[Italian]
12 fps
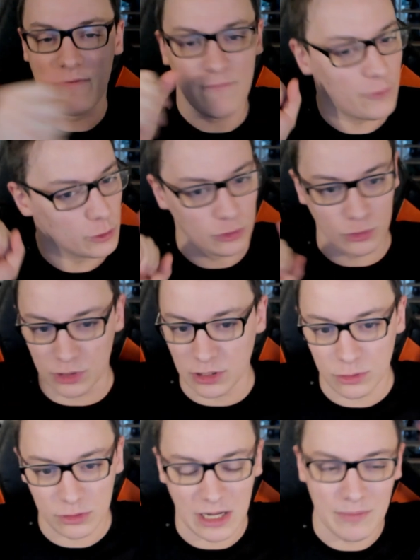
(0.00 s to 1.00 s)
fottuti
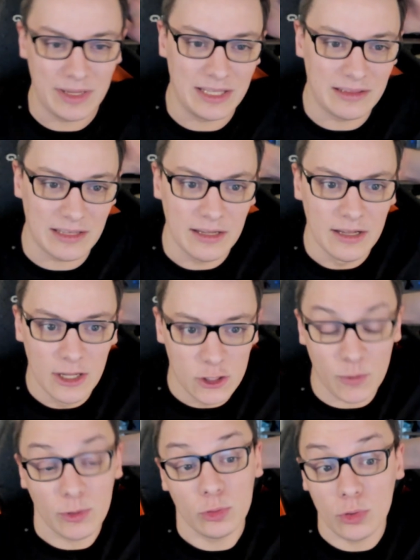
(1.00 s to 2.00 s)
totalmente,
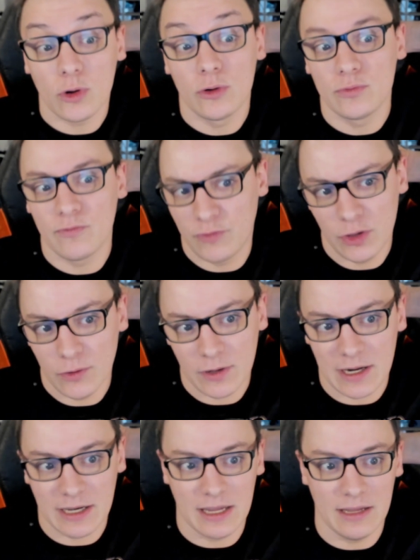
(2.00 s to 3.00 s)
soprattutto con
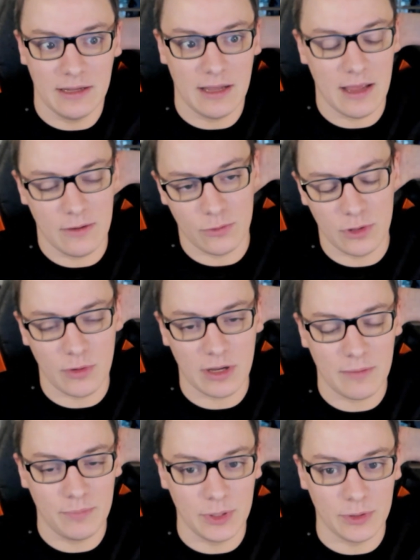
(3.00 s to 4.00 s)
Fiora che è uno di quei
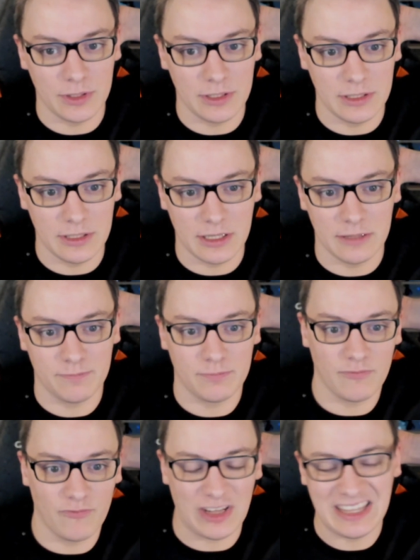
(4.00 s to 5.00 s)
campioni che
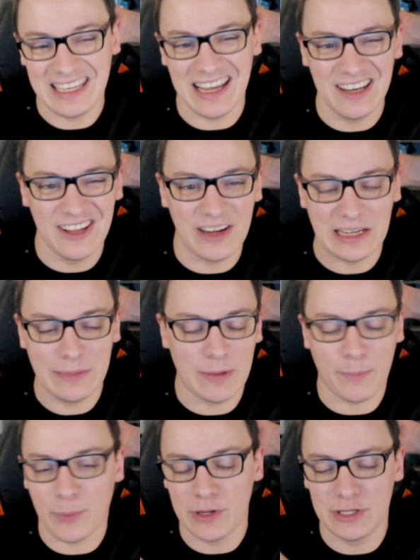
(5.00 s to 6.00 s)
fatica in early
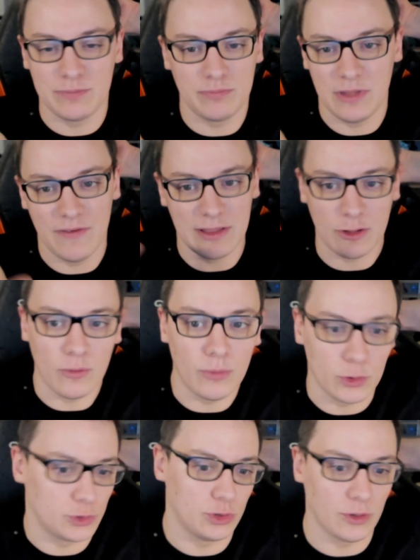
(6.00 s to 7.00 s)
ma poi diventa un
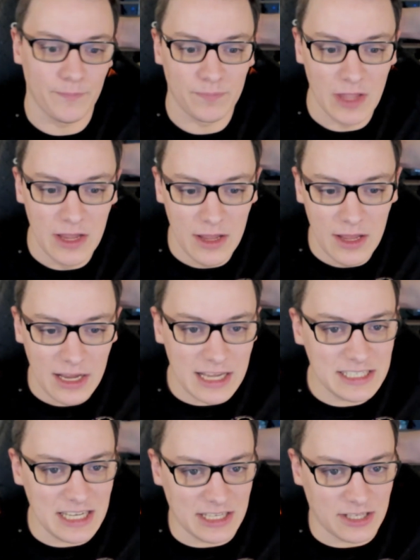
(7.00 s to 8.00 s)
mostro.
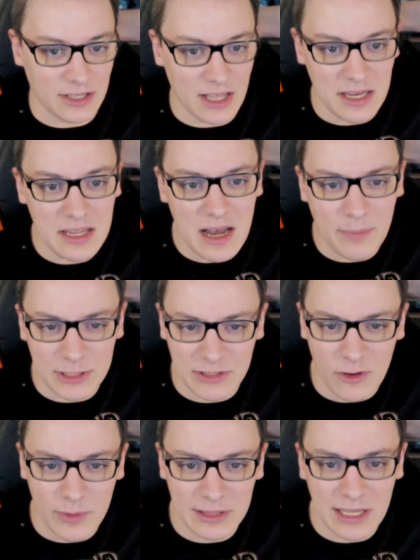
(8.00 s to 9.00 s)
Casix, danni della
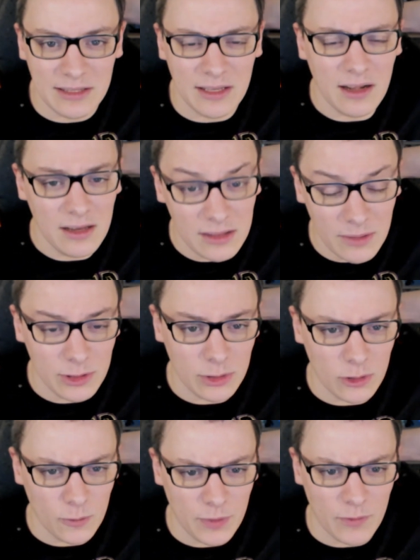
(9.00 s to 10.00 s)
passiva aumentati, rallentamento
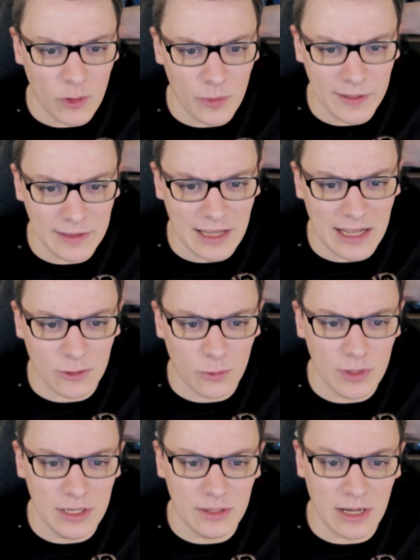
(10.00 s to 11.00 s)
della W aumentato,
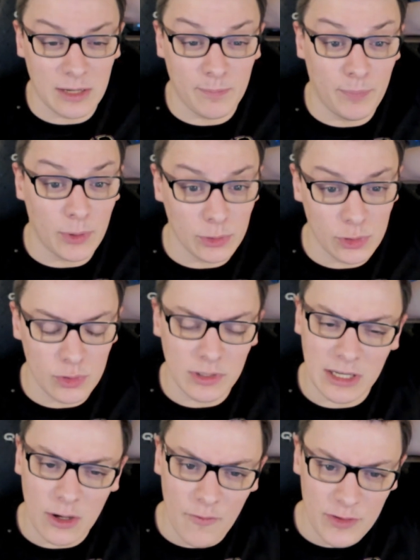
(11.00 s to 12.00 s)
quindi il rapporto
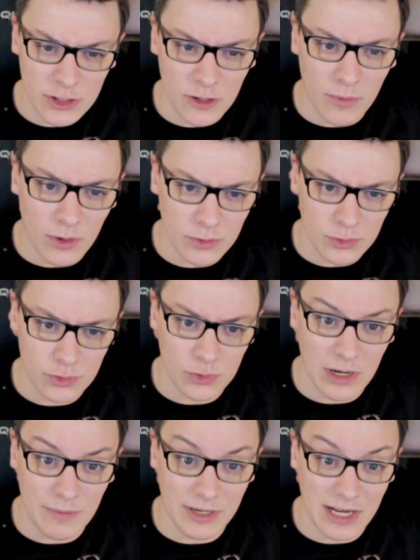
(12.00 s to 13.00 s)
sull'attacco fisico bonus,
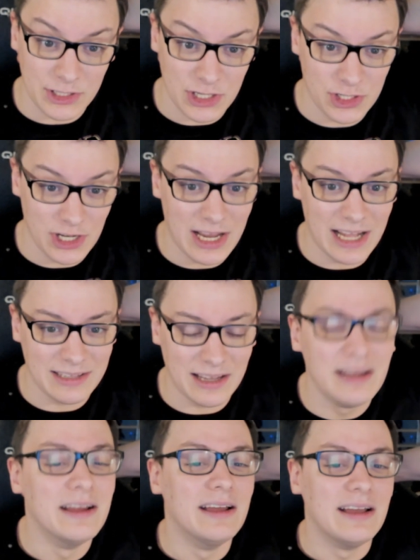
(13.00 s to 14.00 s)
sulla minaccia
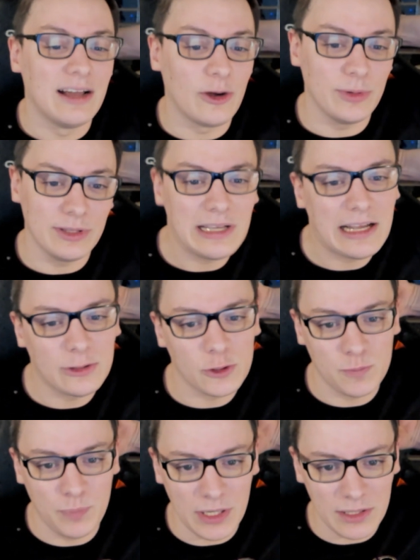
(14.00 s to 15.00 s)
celata aumentato,
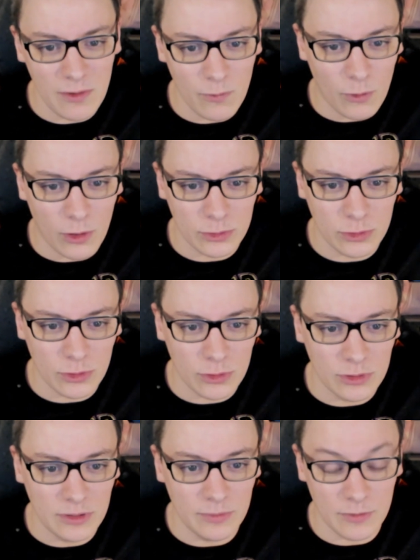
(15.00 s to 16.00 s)
spina del
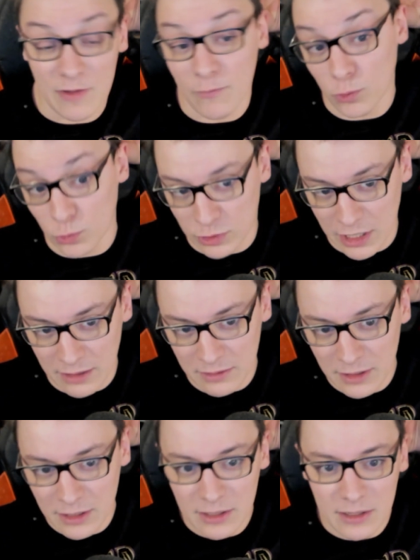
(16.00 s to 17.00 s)
vuoto di- evoluta.
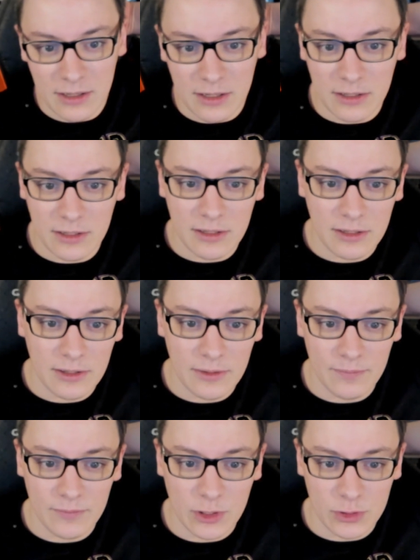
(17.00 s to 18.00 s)

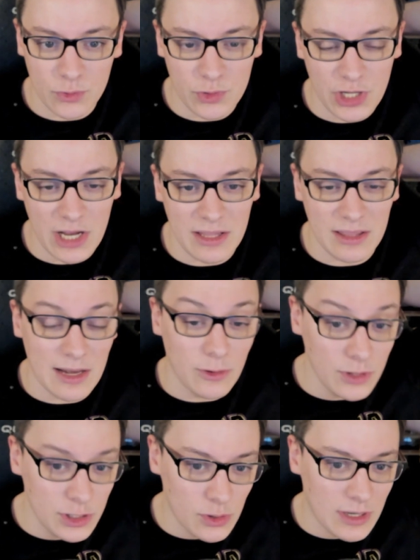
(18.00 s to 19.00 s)
Ehm, cosa succede? Da
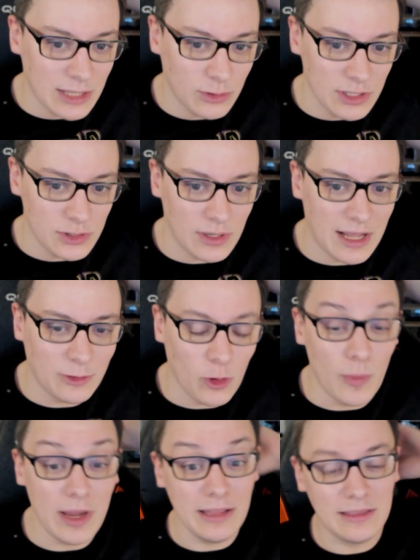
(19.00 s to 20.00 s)
non isolato a isolato
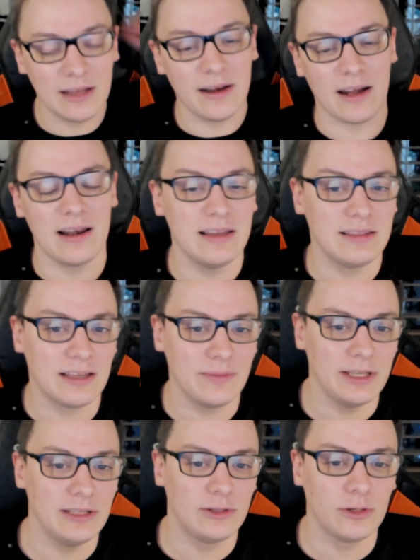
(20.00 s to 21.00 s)
aumenta il
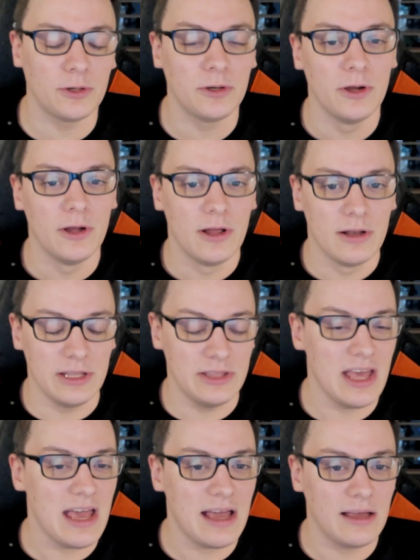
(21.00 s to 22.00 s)
rallentamento.
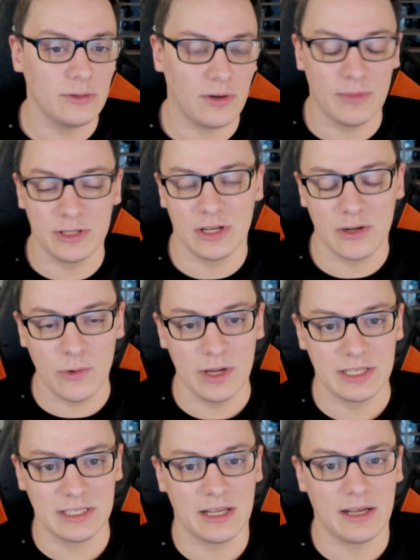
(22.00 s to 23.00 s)
L'idea dovrebbe essere
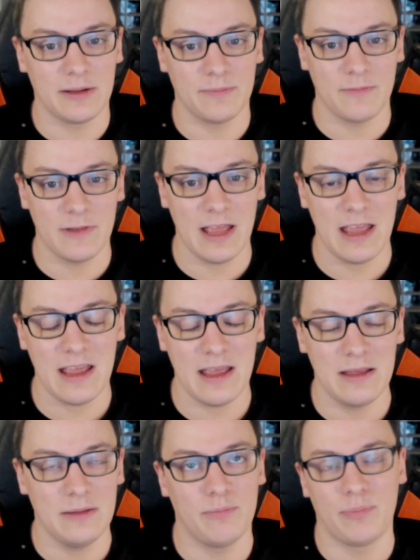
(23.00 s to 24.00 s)
questa. È
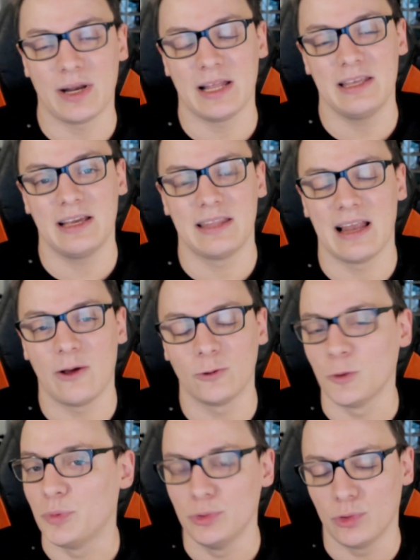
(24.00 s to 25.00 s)
in pratica dalla
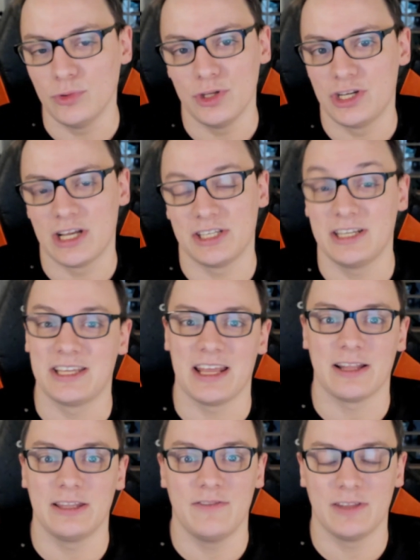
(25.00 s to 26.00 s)
8.11 Casix
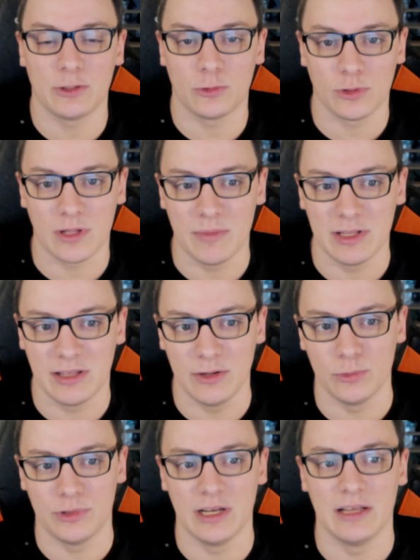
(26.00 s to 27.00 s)
era diventato totalmente
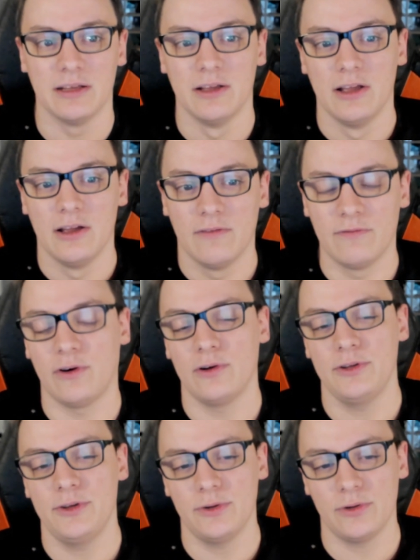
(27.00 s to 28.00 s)
inutile
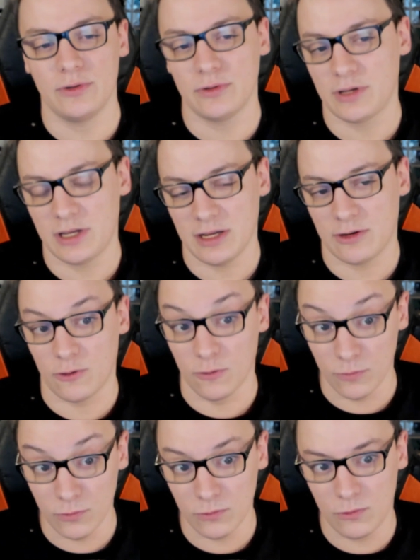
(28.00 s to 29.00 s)
vogliono che
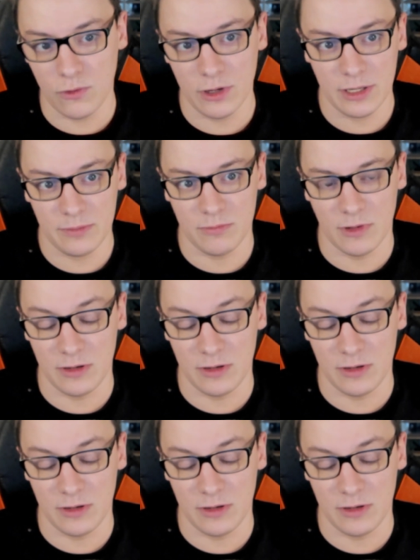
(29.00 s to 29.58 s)
comunque